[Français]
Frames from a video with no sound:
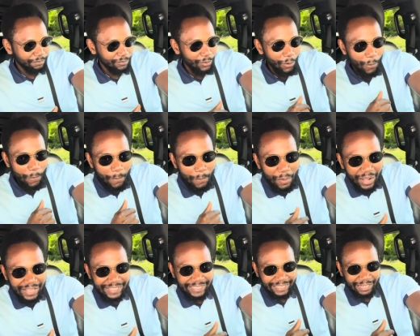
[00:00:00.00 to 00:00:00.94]
on
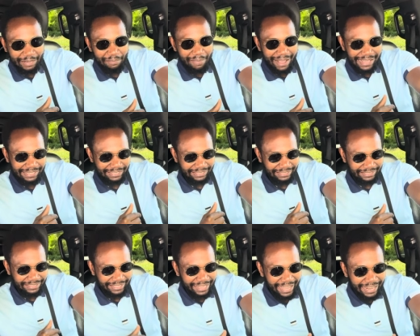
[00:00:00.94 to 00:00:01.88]
pense tellement à cet
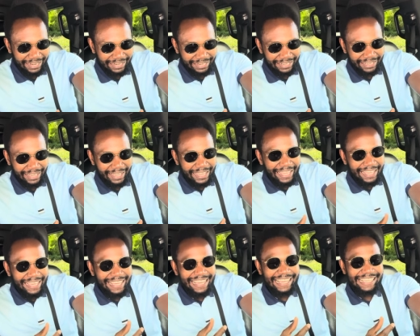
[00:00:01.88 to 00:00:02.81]
idéal,
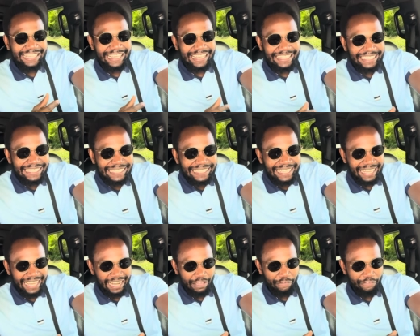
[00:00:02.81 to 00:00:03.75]
que cet
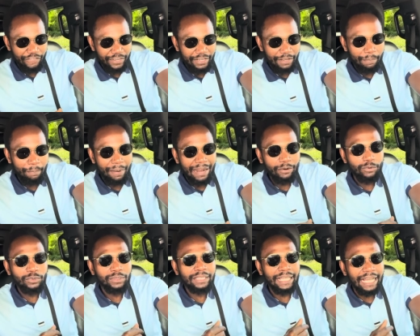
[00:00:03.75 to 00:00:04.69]
idéal a fini par nous
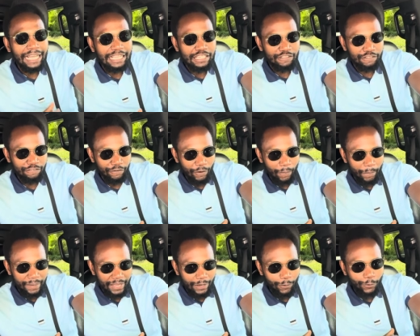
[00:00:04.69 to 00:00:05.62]

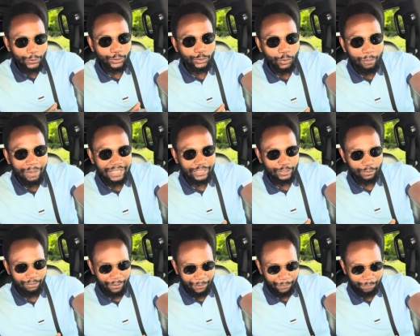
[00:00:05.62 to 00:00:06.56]
transformer
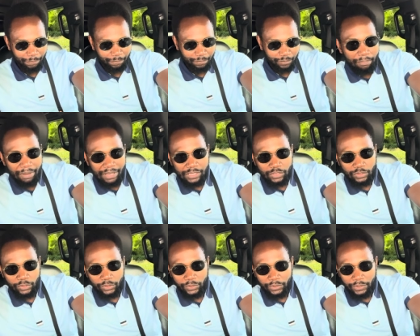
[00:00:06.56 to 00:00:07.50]
automatiquement. Parce
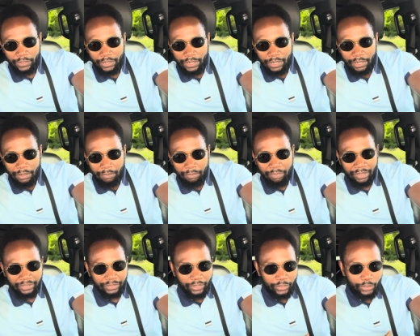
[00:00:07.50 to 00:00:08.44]
que
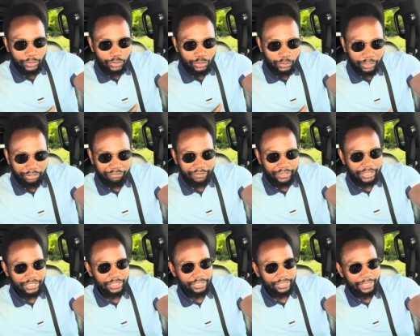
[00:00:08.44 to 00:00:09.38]
pendant que tu
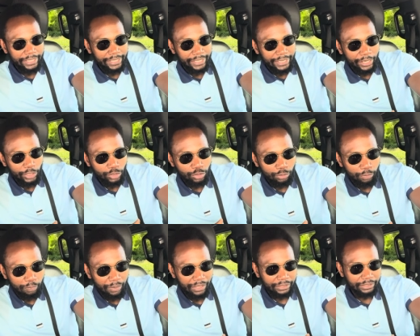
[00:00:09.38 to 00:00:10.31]
réfléchis, que
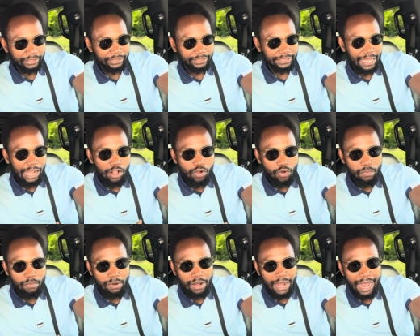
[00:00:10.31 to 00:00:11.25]
tu penses à
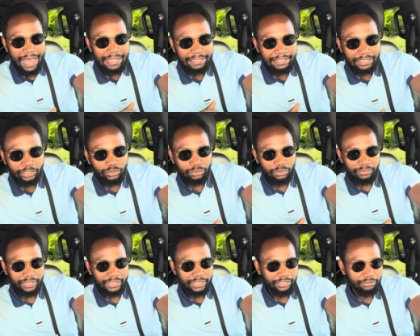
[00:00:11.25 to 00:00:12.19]
comment atteindre ton
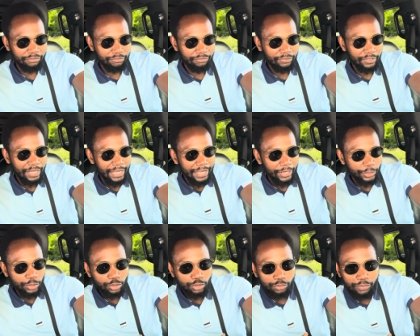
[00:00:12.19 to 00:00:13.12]
objectif,
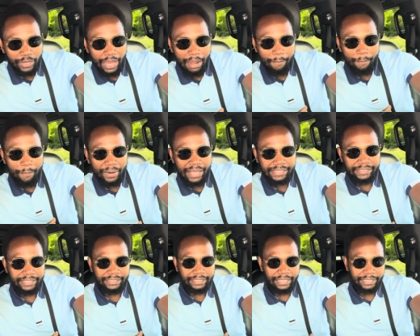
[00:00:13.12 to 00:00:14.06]
que tu mets en
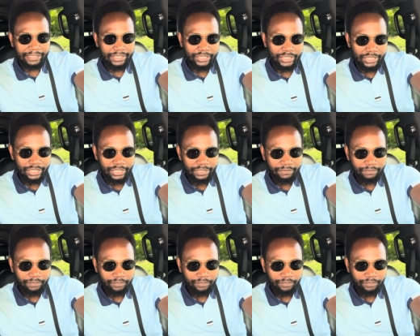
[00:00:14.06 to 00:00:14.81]
place des stratégies,